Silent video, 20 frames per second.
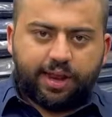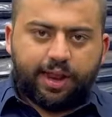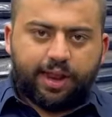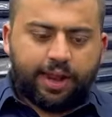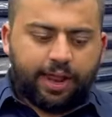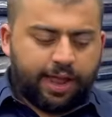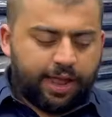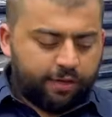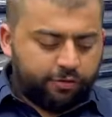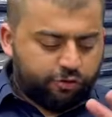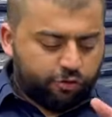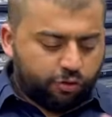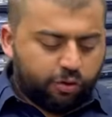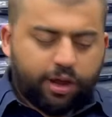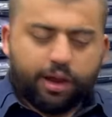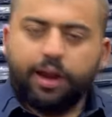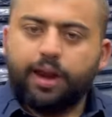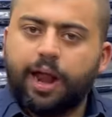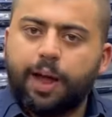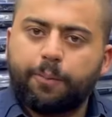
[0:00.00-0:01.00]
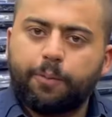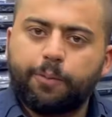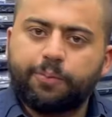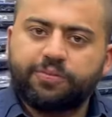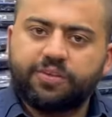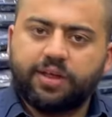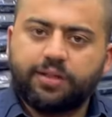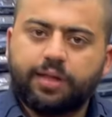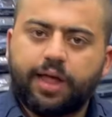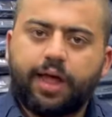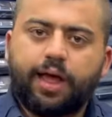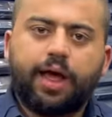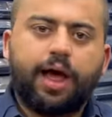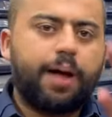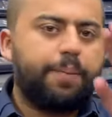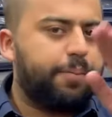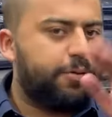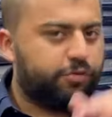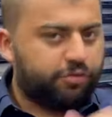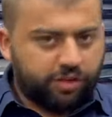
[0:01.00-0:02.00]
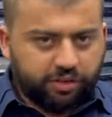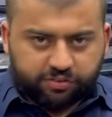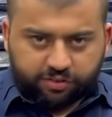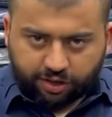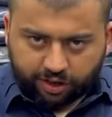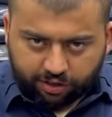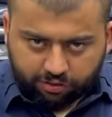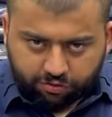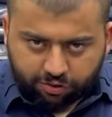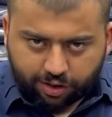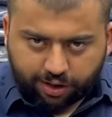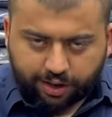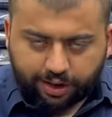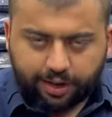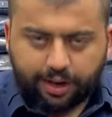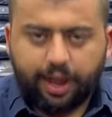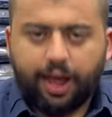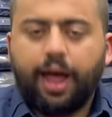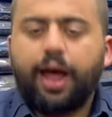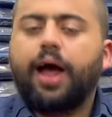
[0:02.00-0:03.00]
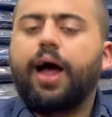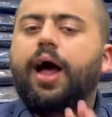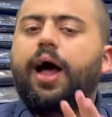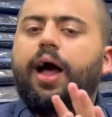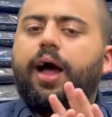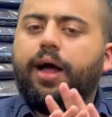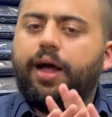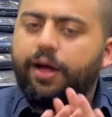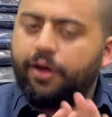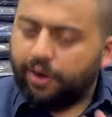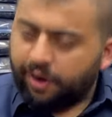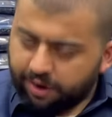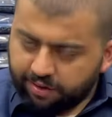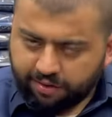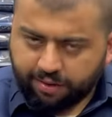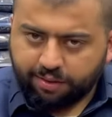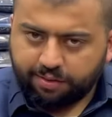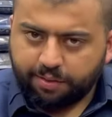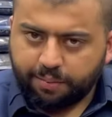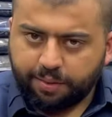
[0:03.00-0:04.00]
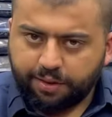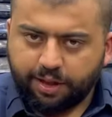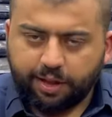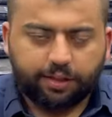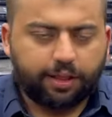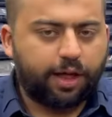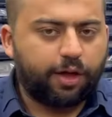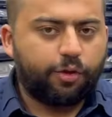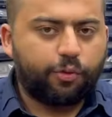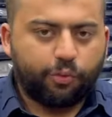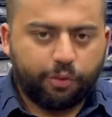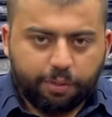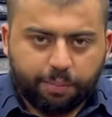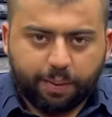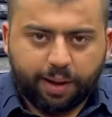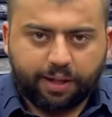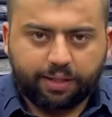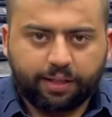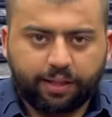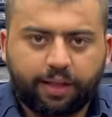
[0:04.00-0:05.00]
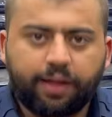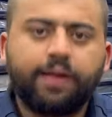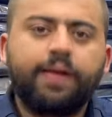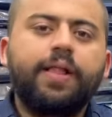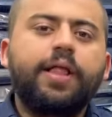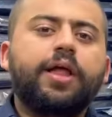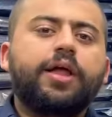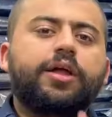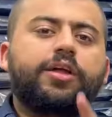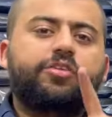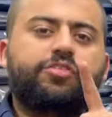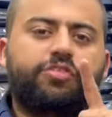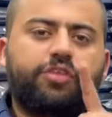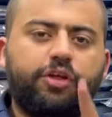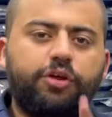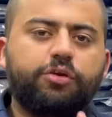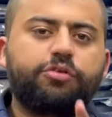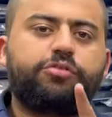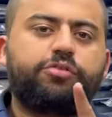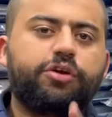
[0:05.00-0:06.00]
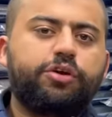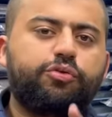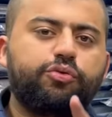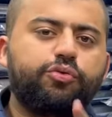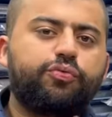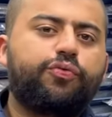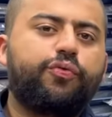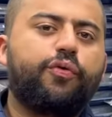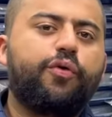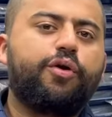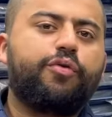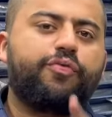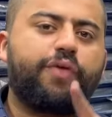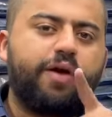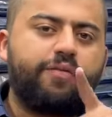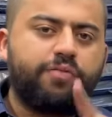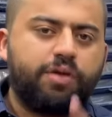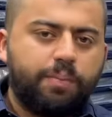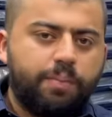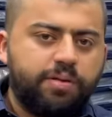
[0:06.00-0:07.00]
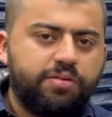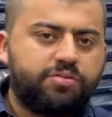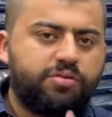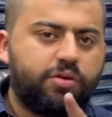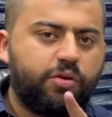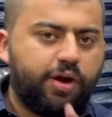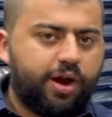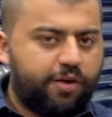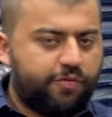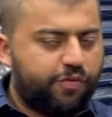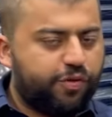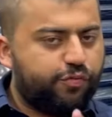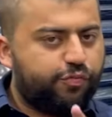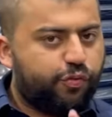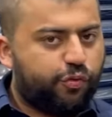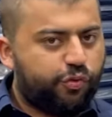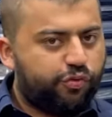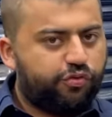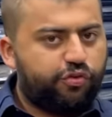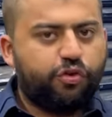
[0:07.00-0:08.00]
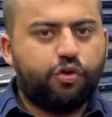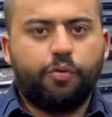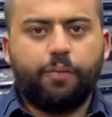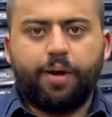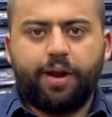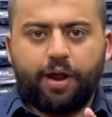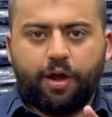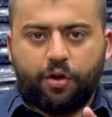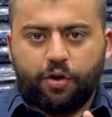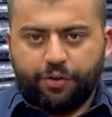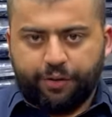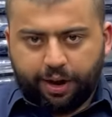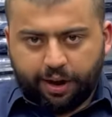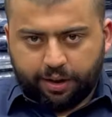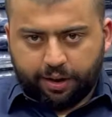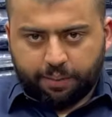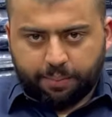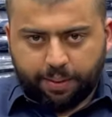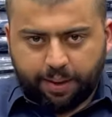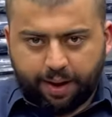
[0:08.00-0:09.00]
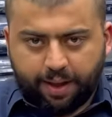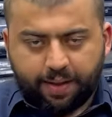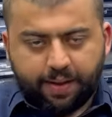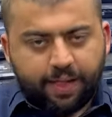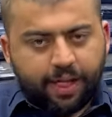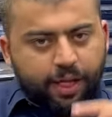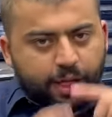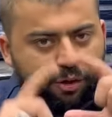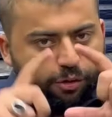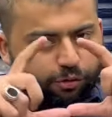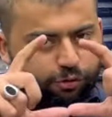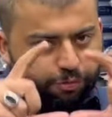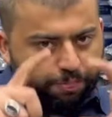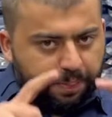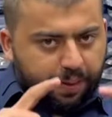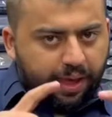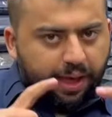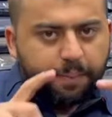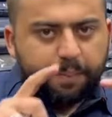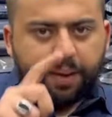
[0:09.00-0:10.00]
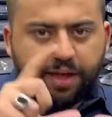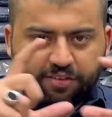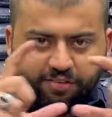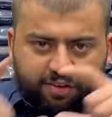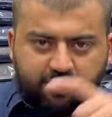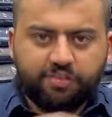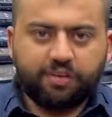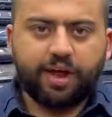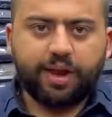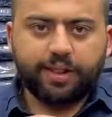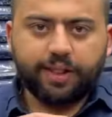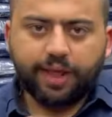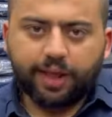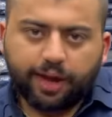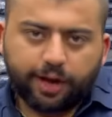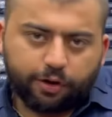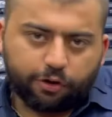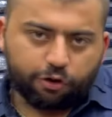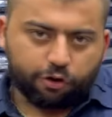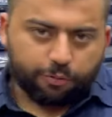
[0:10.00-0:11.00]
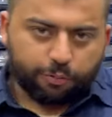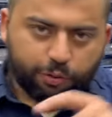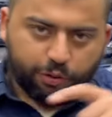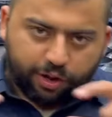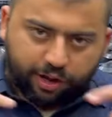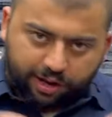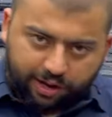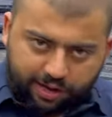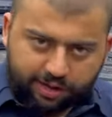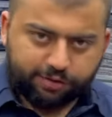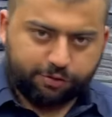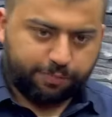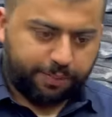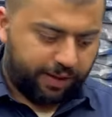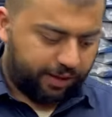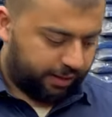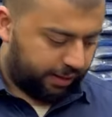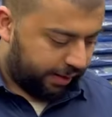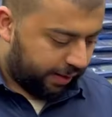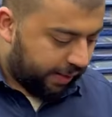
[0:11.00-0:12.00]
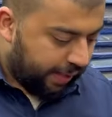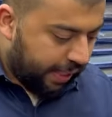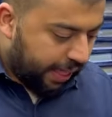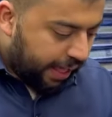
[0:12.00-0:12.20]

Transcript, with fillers: कलर हैं जो कलर आपको पसंद आएगा आपने उसका स्क्रीनशॉट लेना है कलर सही समझ आता कोई बात नहीं जीरो थ्री टू फोर फाइव डबल जीरो एट वन फोर जीरो हमारा कॉन्टैक्ट नंबर है उस पर एक मैसेज कर दे कि टोयोबो के कलर्स भेज दे